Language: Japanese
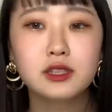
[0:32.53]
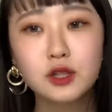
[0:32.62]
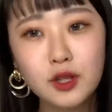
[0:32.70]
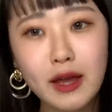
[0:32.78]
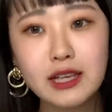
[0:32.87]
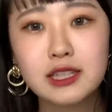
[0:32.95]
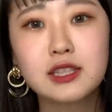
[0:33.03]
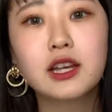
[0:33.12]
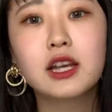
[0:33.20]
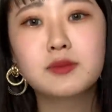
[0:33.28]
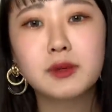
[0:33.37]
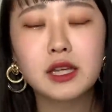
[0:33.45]
では早速始
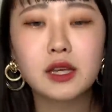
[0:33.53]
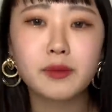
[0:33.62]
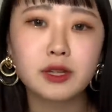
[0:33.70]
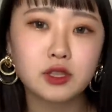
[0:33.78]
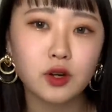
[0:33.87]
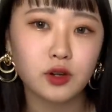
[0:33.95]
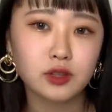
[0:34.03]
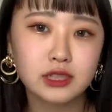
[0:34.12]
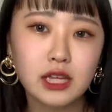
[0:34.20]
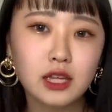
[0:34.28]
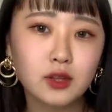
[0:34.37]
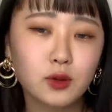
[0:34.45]
めていきましょう。
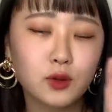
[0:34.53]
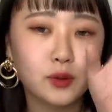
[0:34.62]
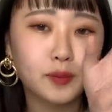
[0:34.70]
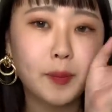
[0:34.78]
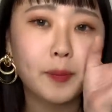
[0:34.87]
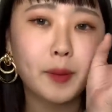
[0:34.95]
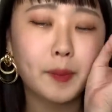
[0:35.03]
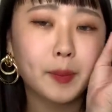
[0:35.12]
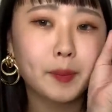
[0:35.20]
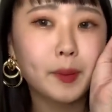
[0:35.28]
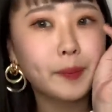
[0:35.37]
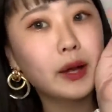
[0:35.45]

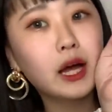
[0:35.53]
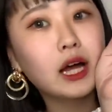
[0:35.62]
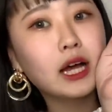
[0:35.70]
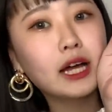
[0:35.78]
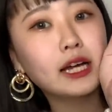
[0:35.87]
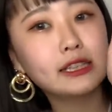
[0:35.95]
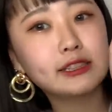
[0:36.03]
スタートパパパパパ